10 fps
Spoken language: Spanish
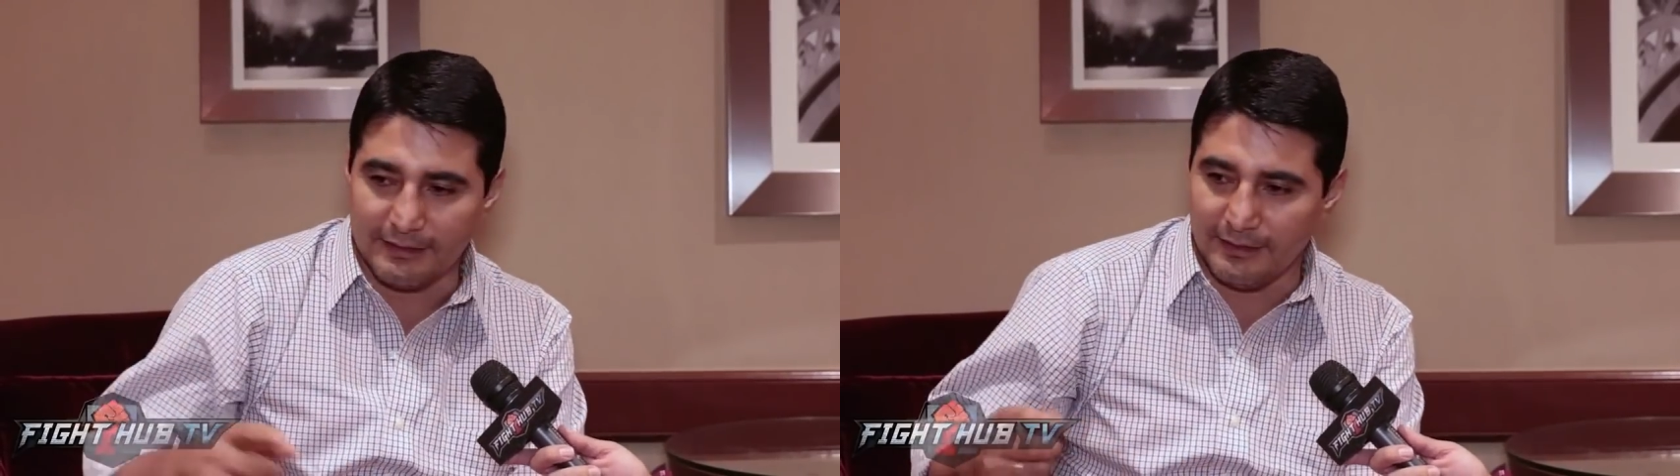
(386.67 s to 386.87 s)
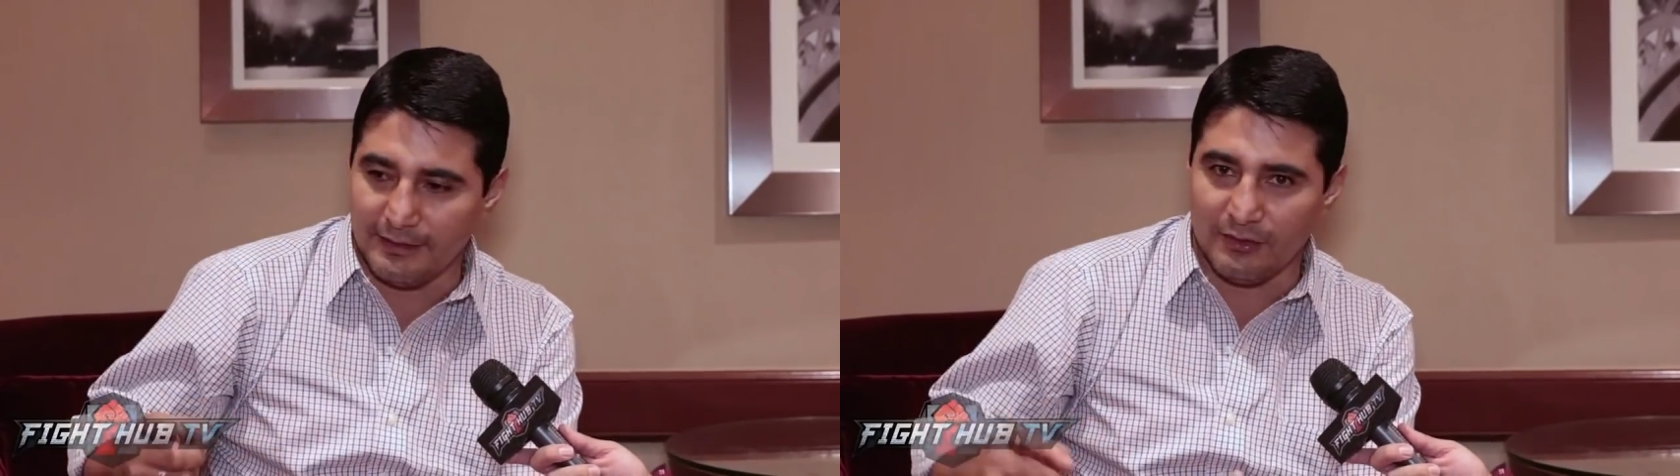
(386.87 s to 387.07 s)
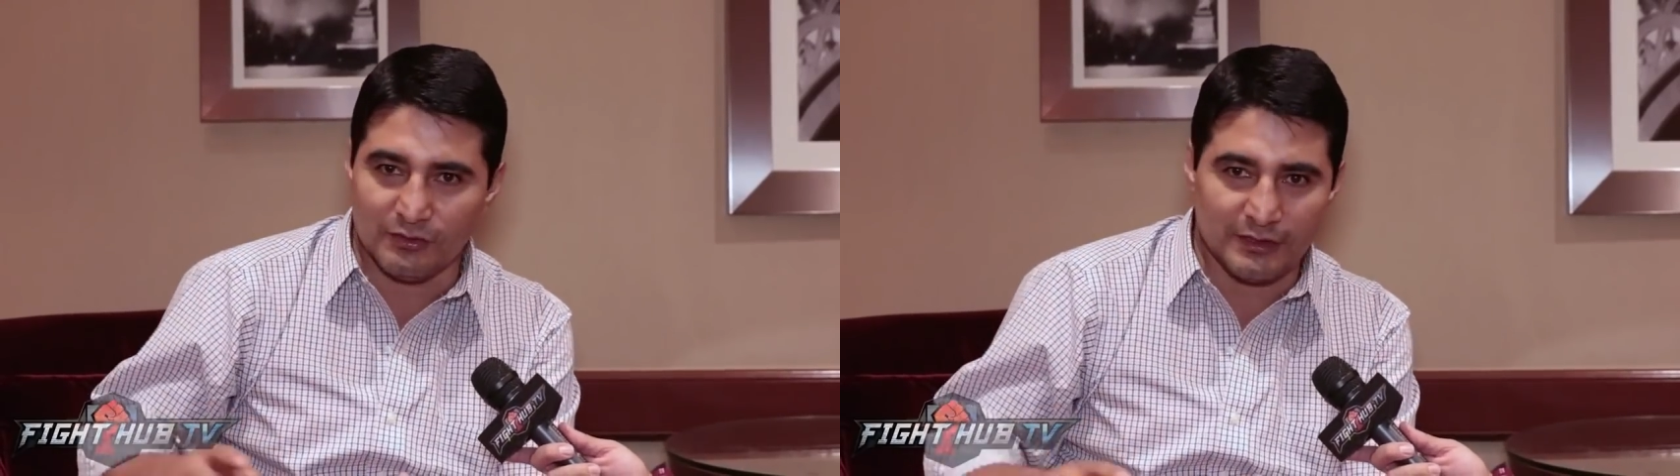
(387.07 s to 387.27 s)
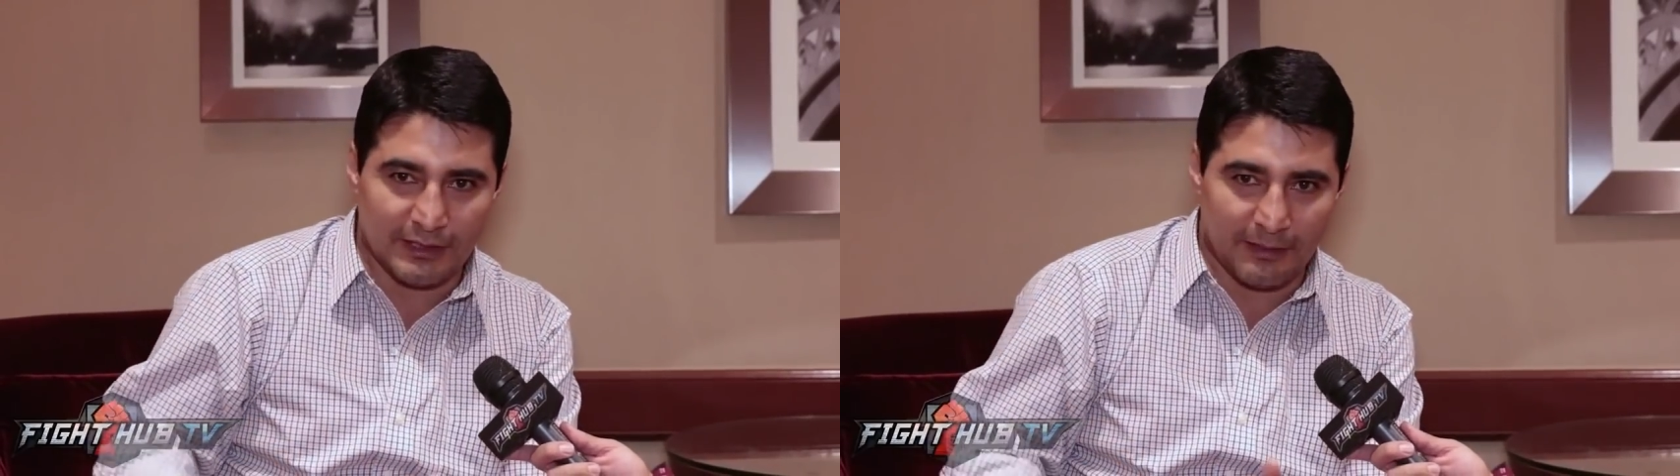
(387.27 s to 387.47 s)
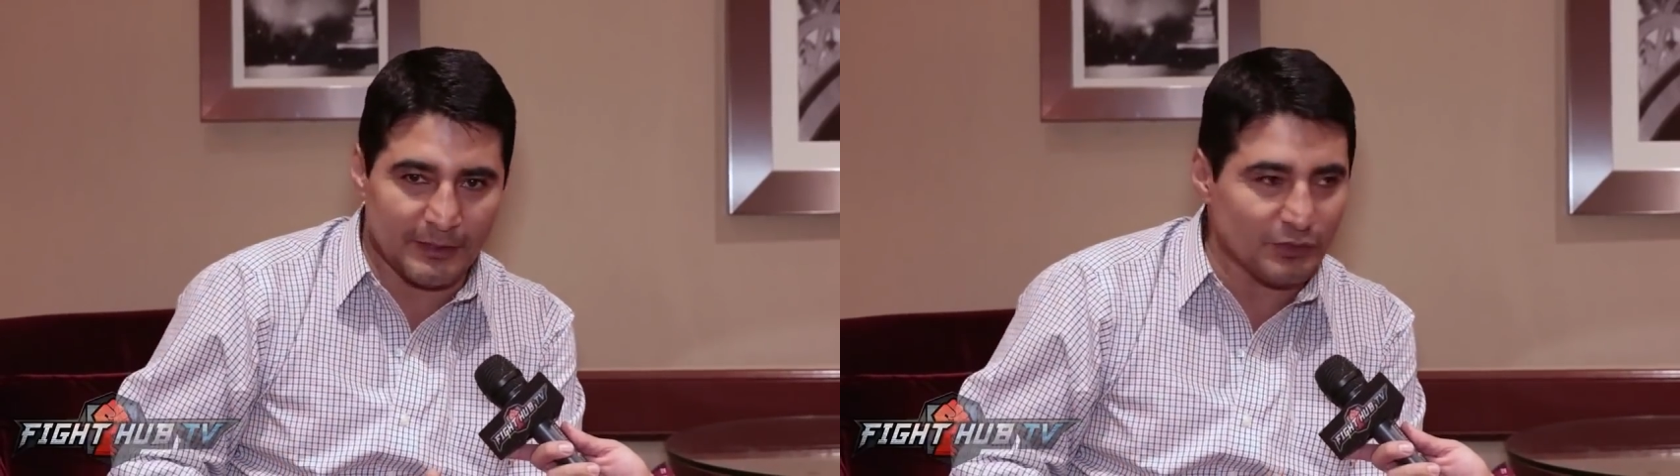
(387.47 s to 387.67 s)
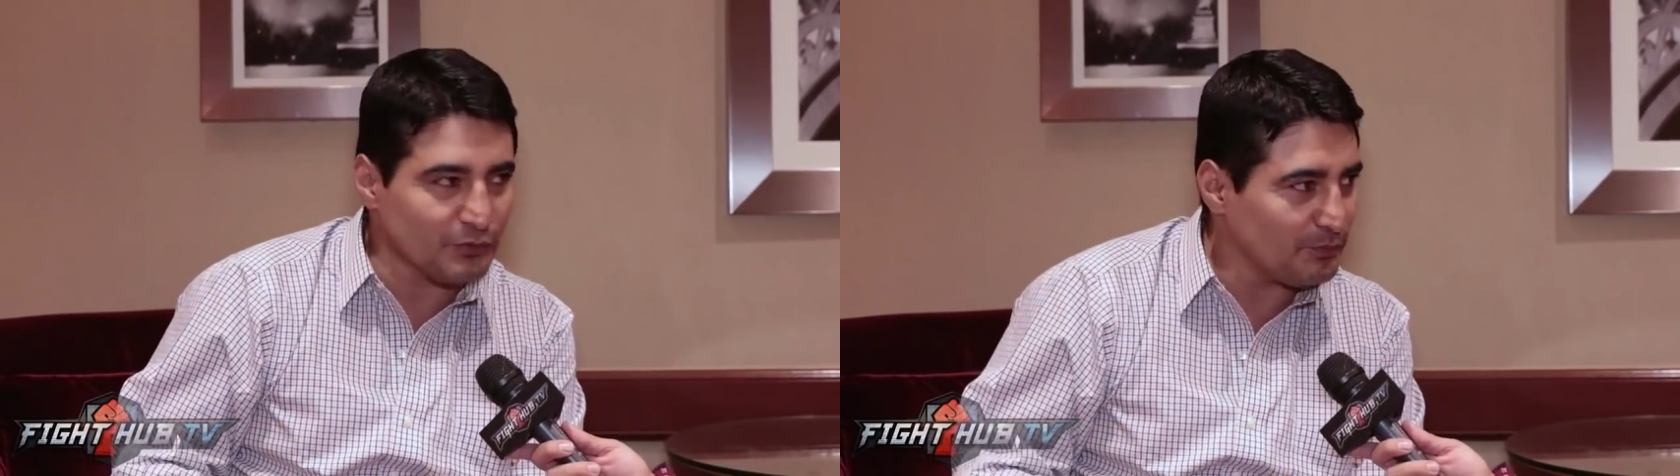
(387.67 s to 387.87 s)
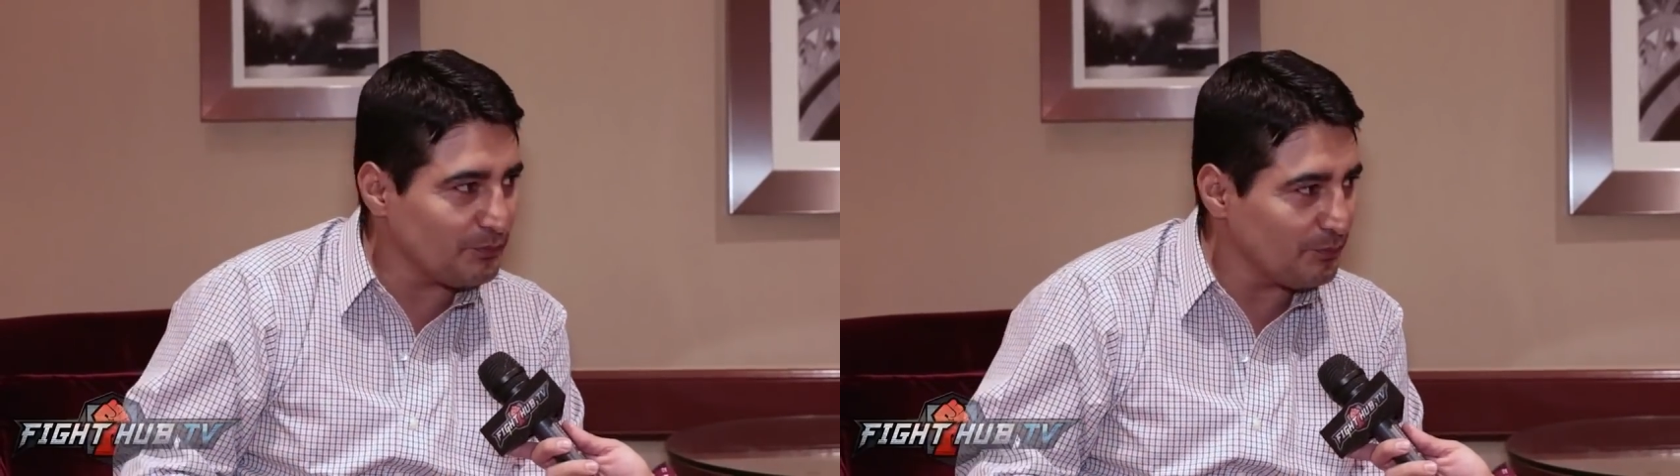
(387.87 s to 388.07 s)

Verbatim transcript: y, los entrenamientos